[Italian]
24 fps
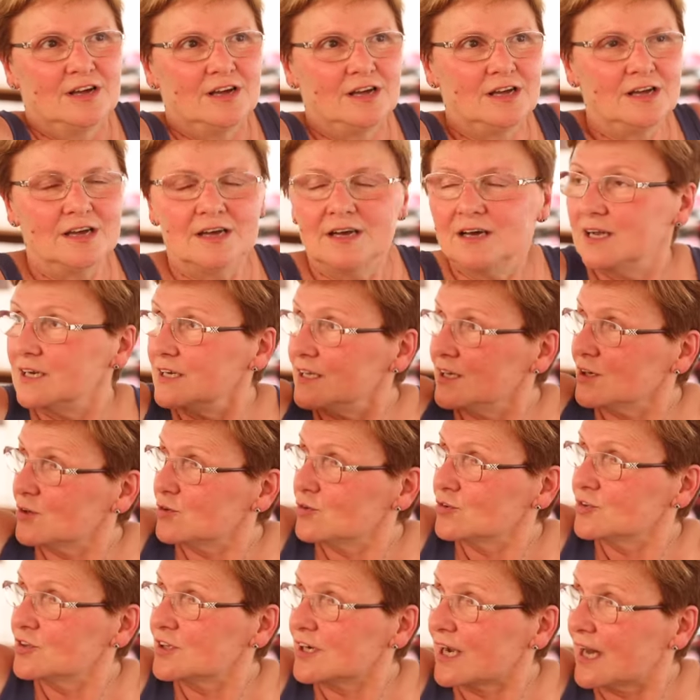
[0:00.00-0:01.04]
eh,
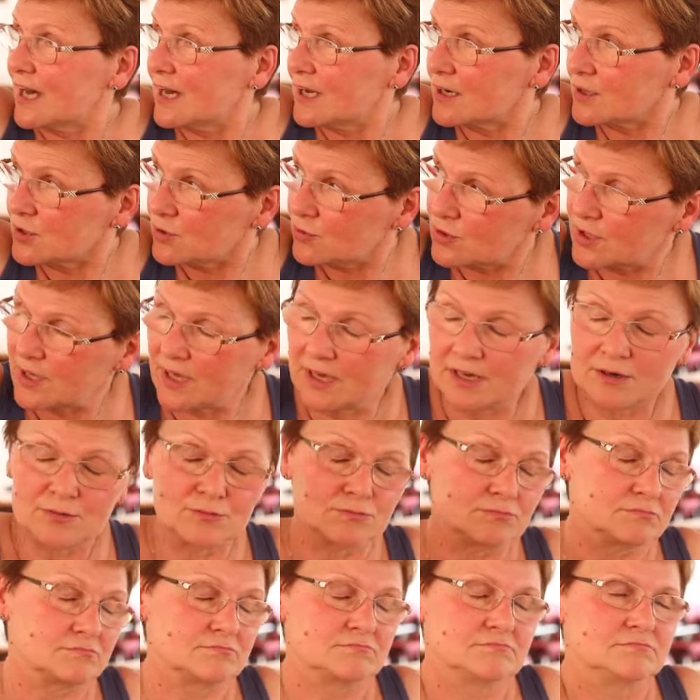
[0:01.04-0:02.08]
all'incontrario che è
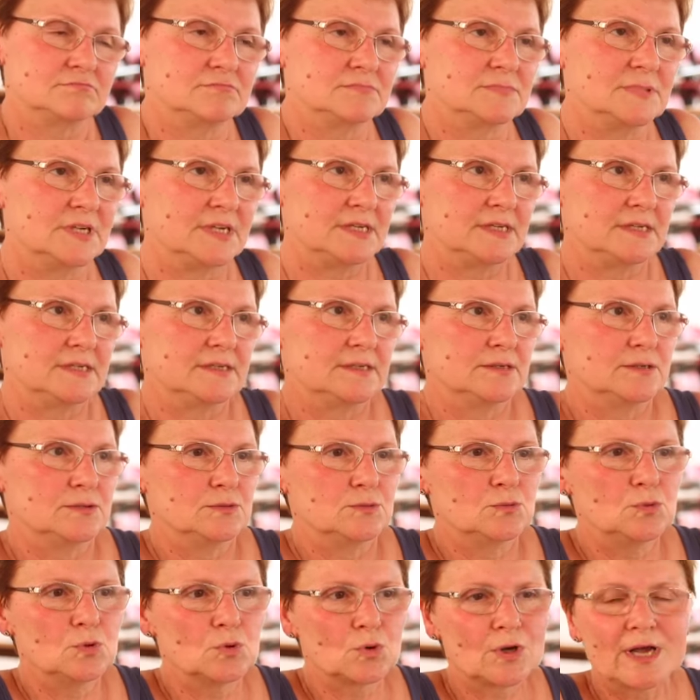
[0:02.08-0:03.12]
un,
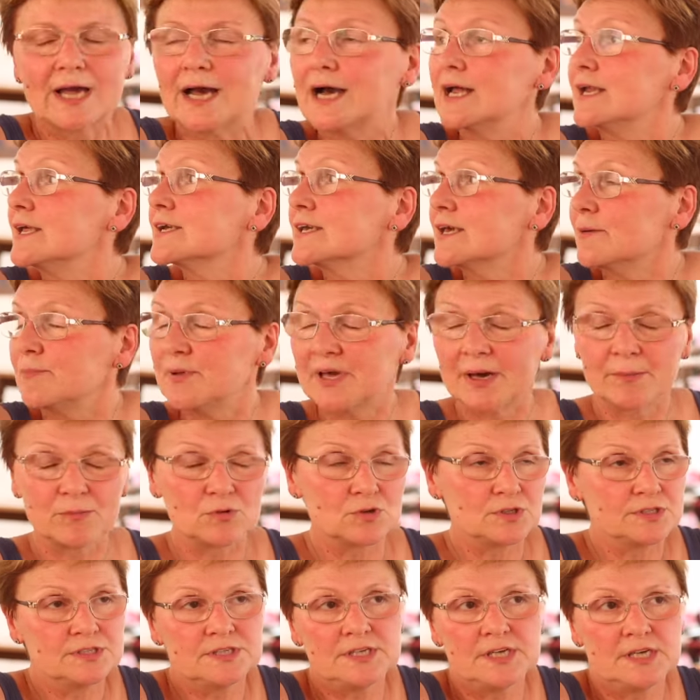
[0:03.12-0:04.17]
eh, un, locale che
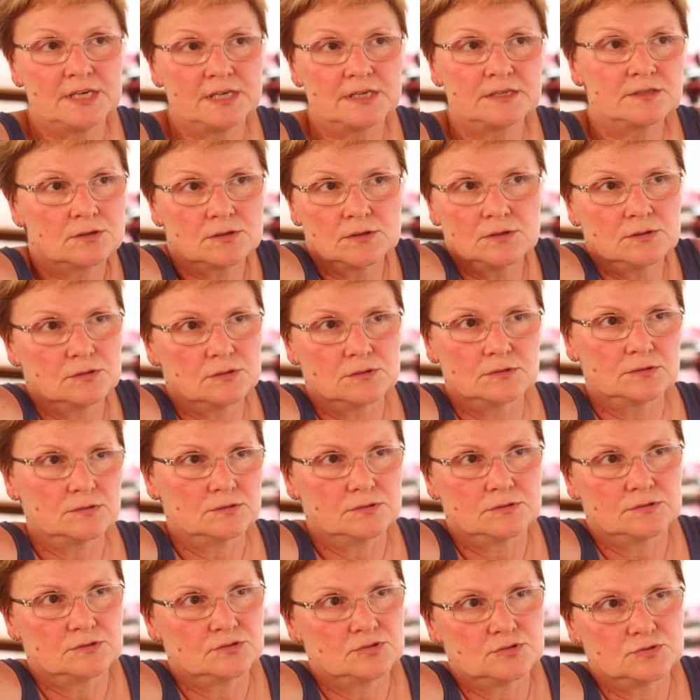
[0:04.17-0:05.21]
abbiamo lì
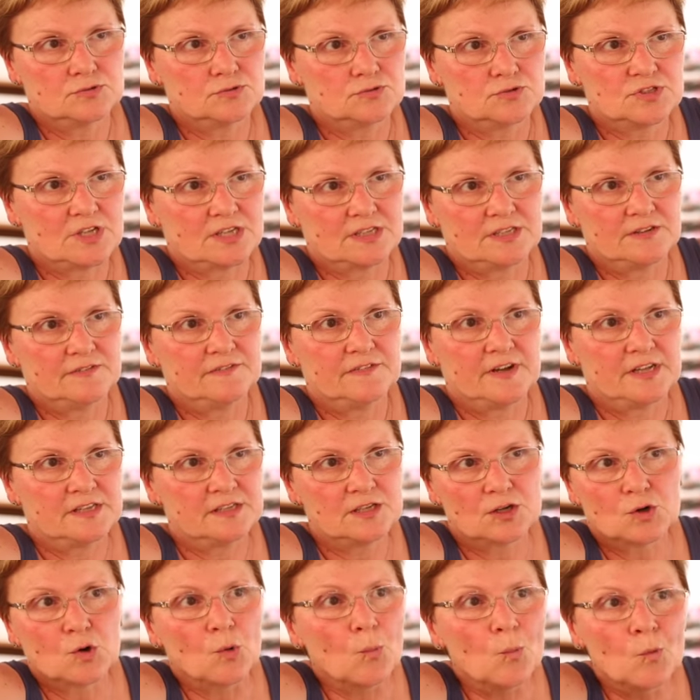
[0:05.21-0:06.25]
dietro, sono state
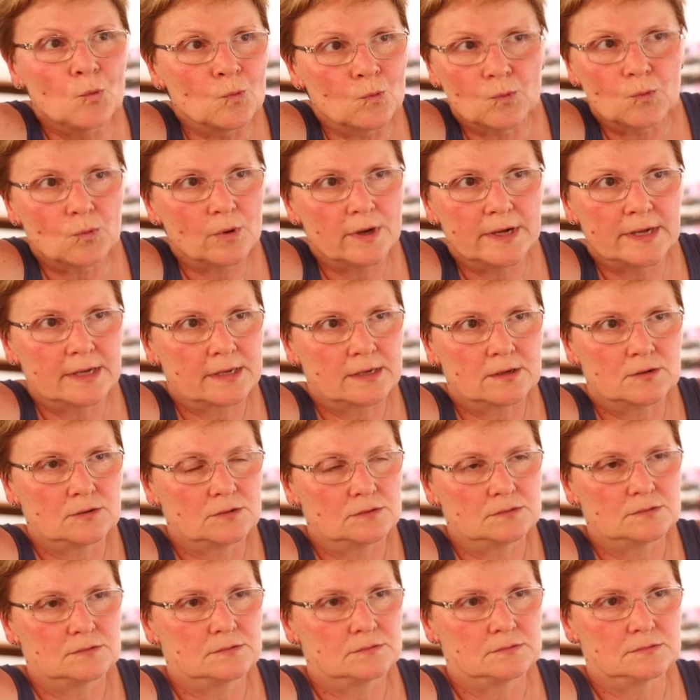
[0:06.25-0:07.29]
fatte comunque.
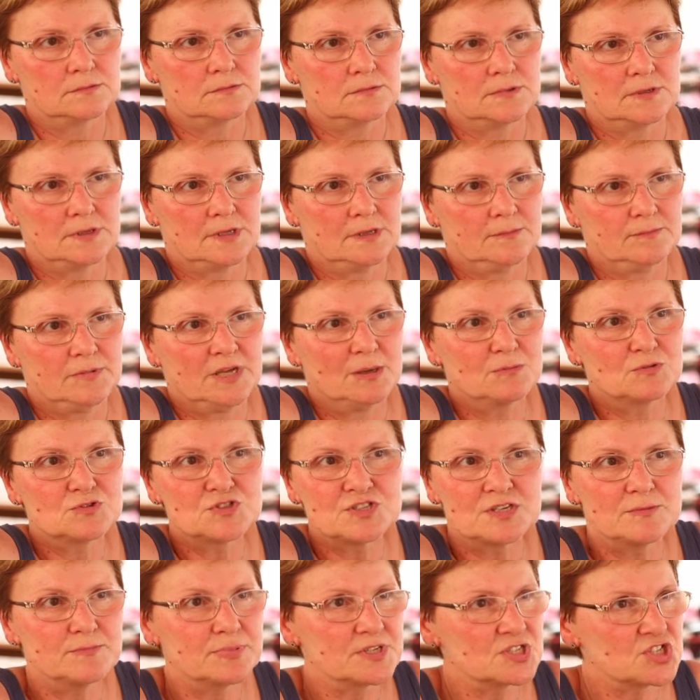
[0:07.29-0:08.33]
Ecco, non, abbiamo
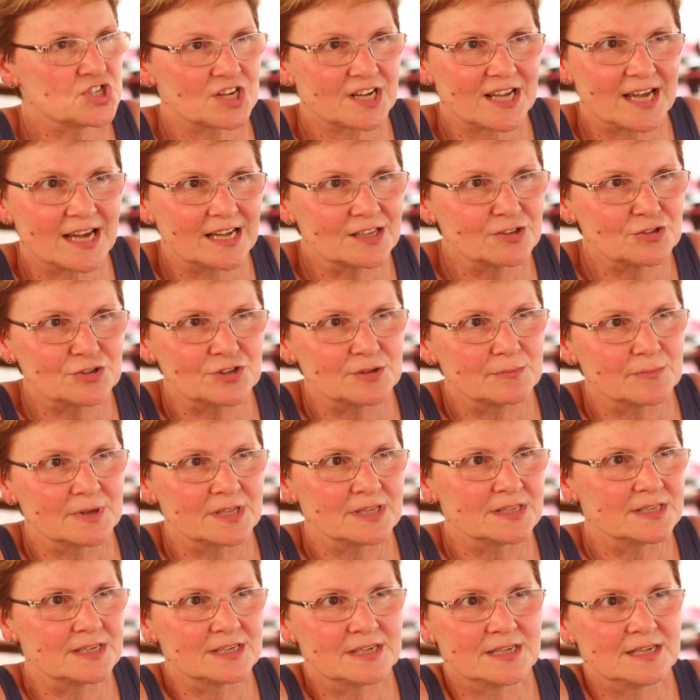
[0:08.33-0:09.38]
sempre cercato di
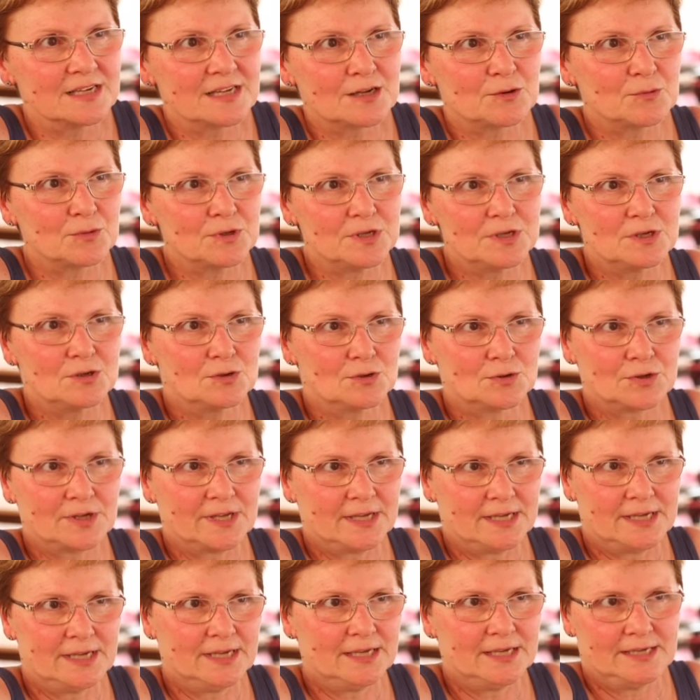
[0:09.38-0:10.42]
mantenere quello
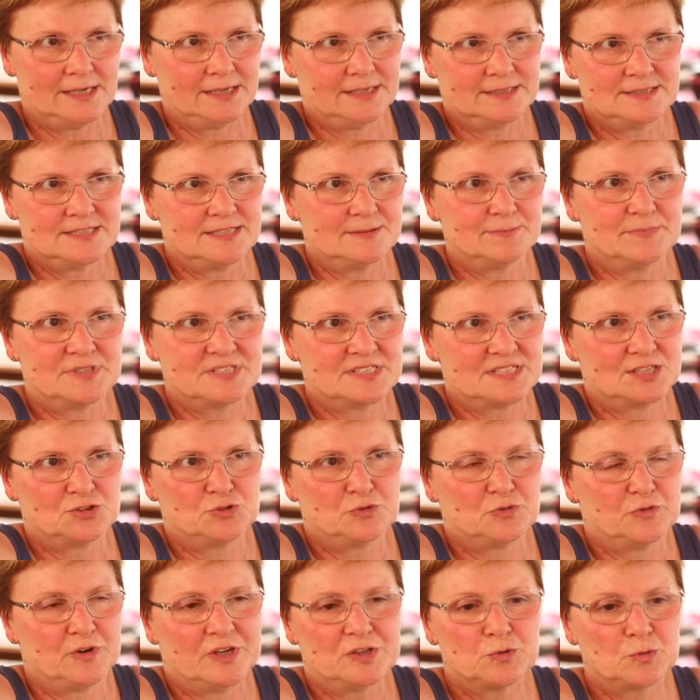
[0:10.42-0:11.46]
che era sempre
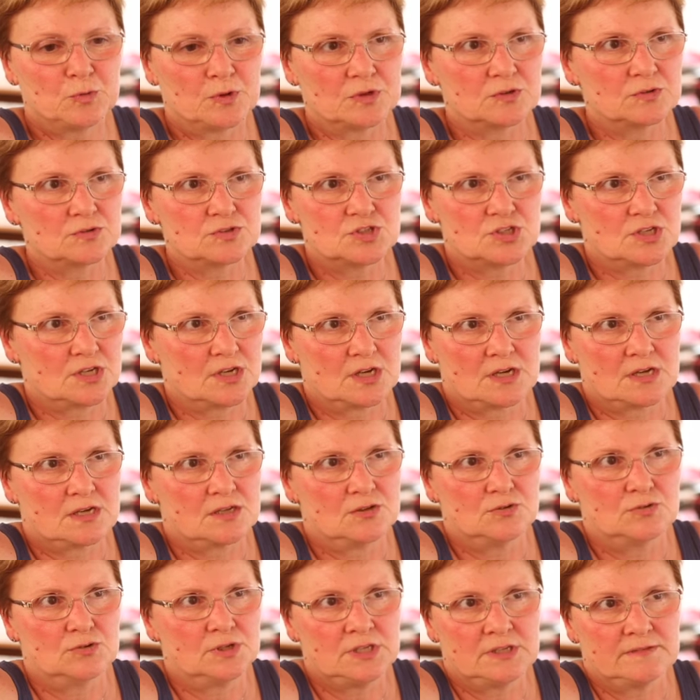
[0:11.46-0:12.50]
stato fatto quando c'era
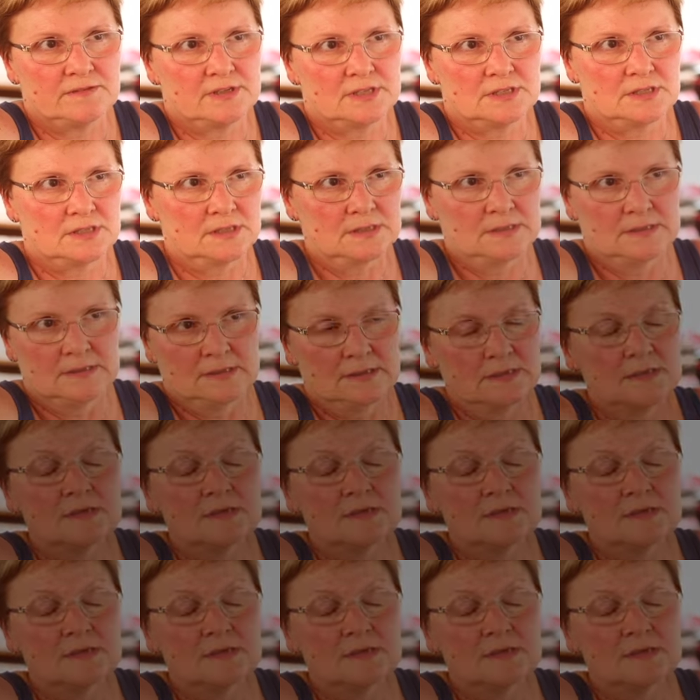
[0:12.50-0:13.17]
anche Donino.